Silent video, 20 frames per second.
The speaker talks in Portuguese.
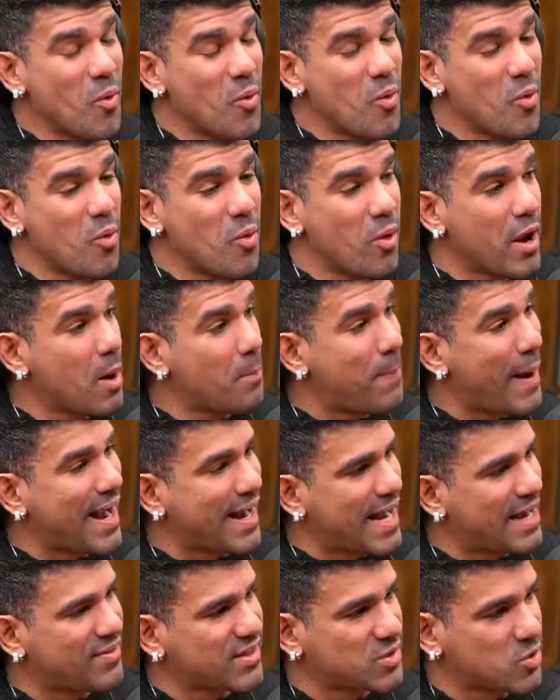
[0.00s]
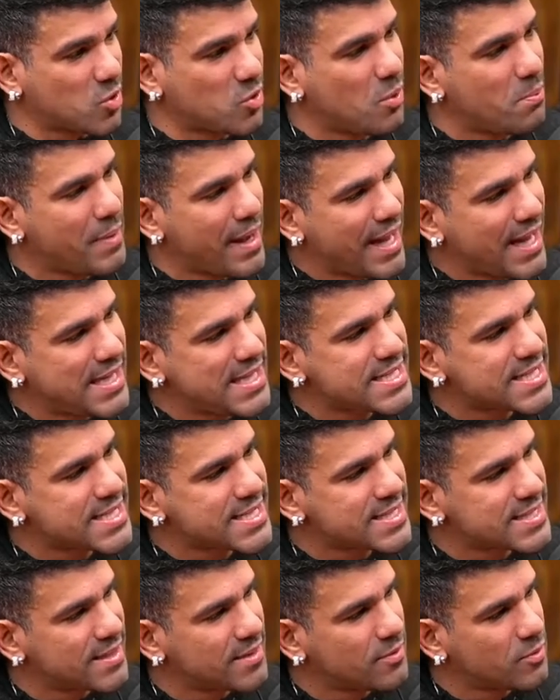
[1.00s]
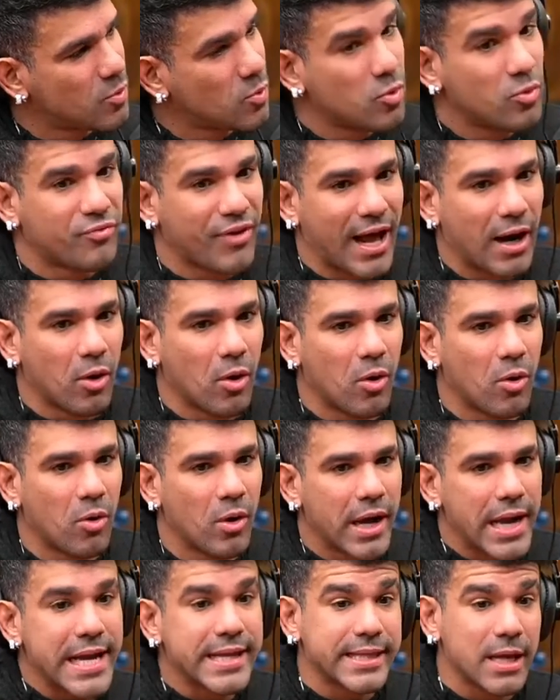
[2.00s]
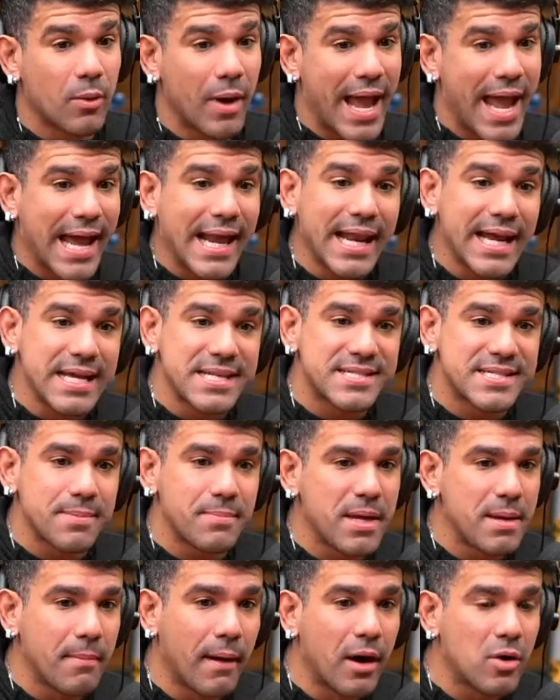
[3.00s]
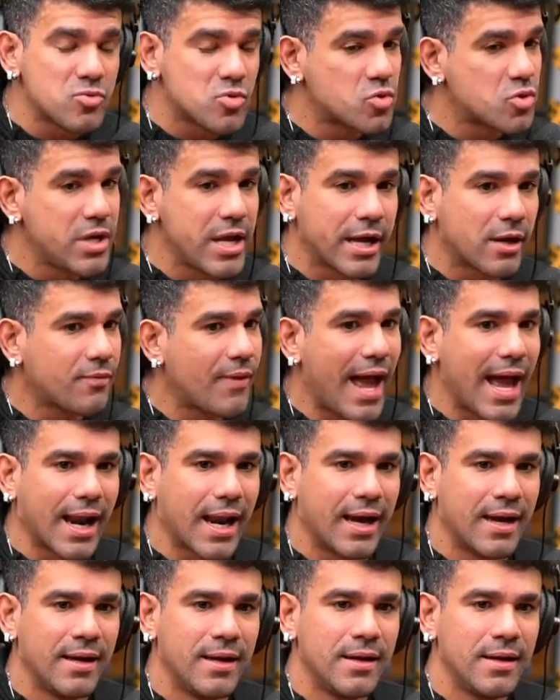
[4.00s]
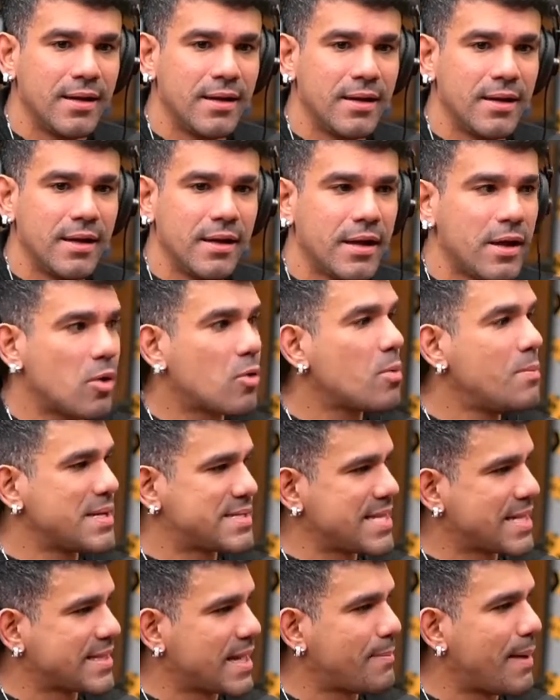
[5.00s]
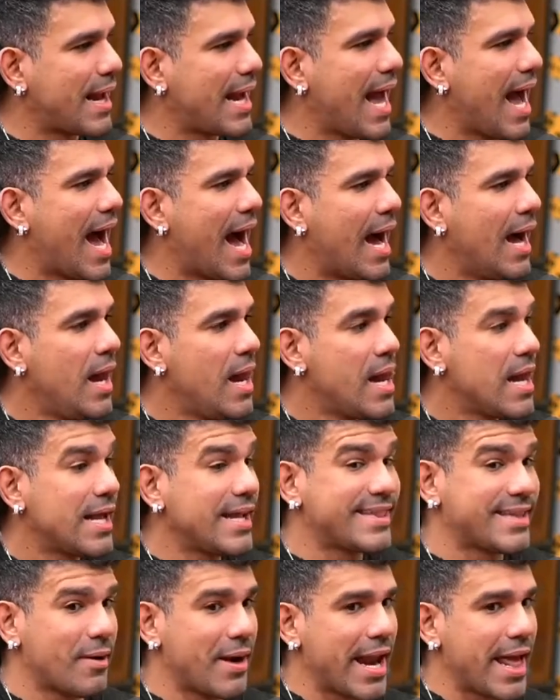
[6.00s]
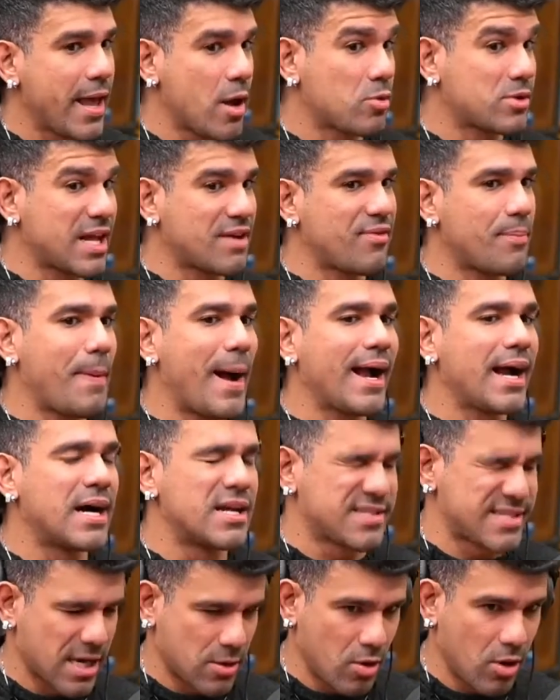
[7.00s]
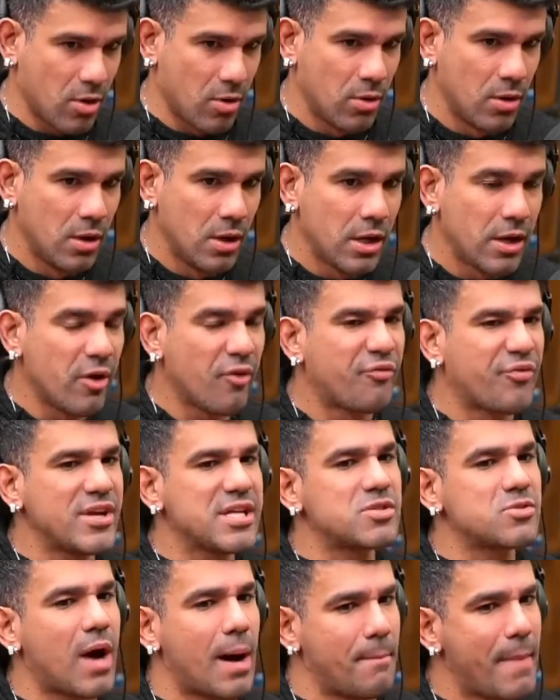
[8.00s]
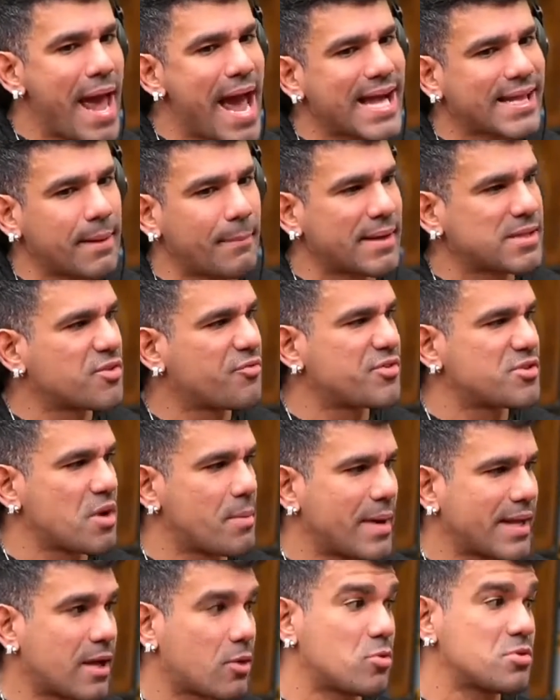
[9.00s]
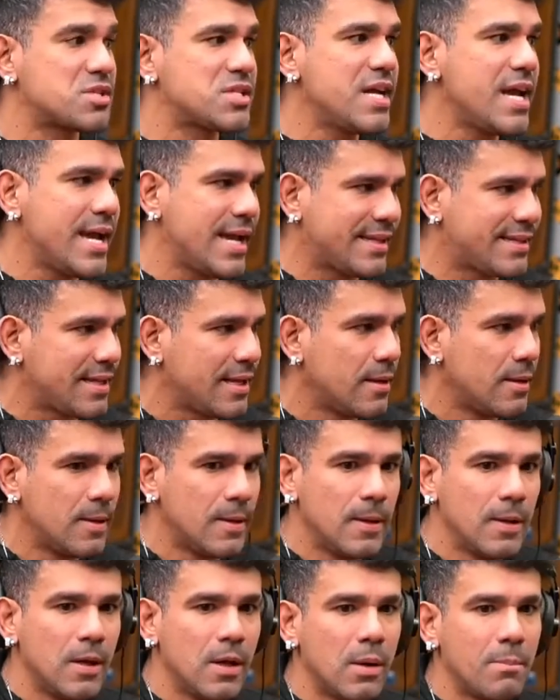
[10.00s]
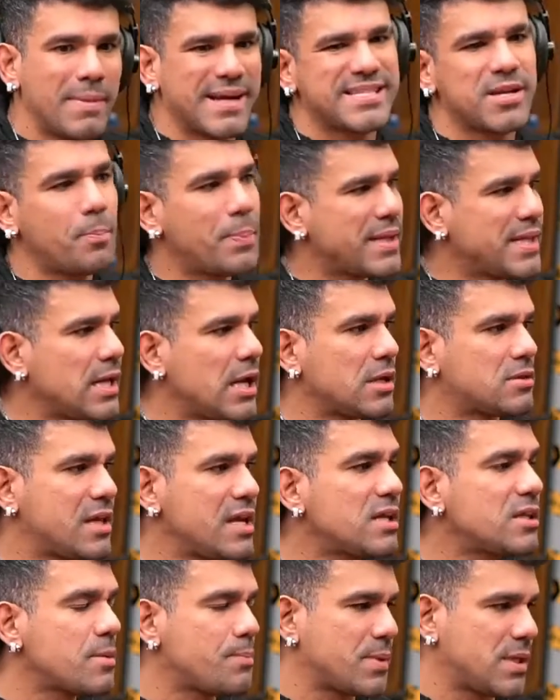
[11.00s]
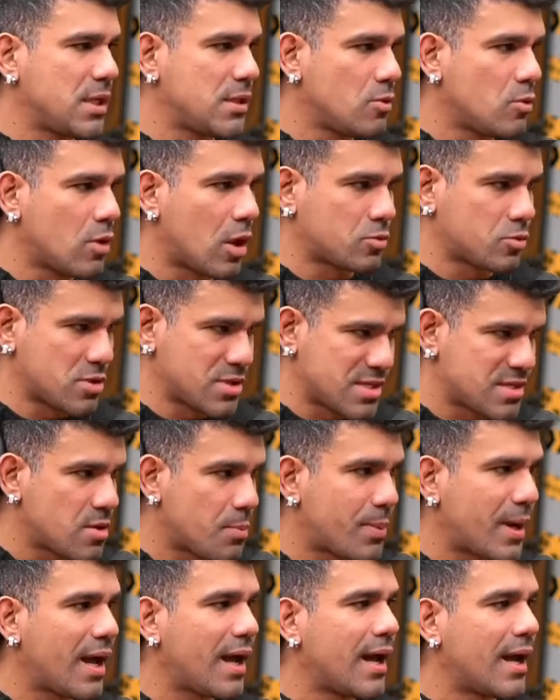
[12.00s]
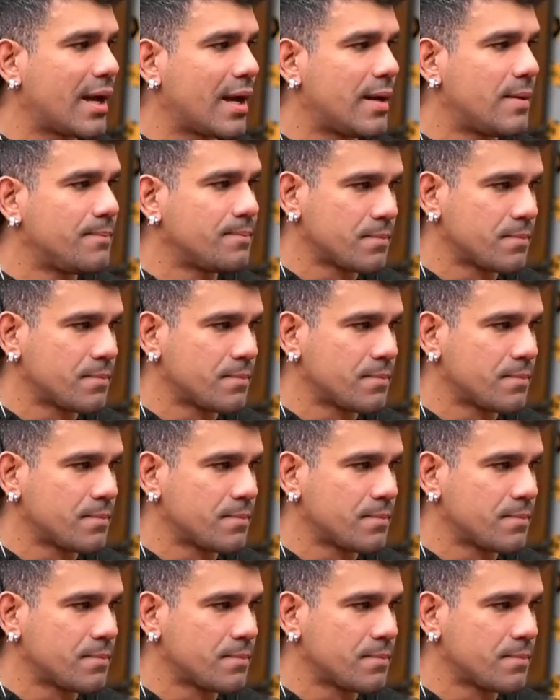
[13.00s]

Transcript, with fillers: O, eu pagava todo mês o valor. Então ela recebia em mãos o dinheiro dela. Eu comecei a trabalhar, então era eu que tava pagando, sacou? Eu fiz uma merda, mas eu fiz uma merda consciente. Uhum. Mas eu, pedi, eu tinha que ter pedido autorização para ela.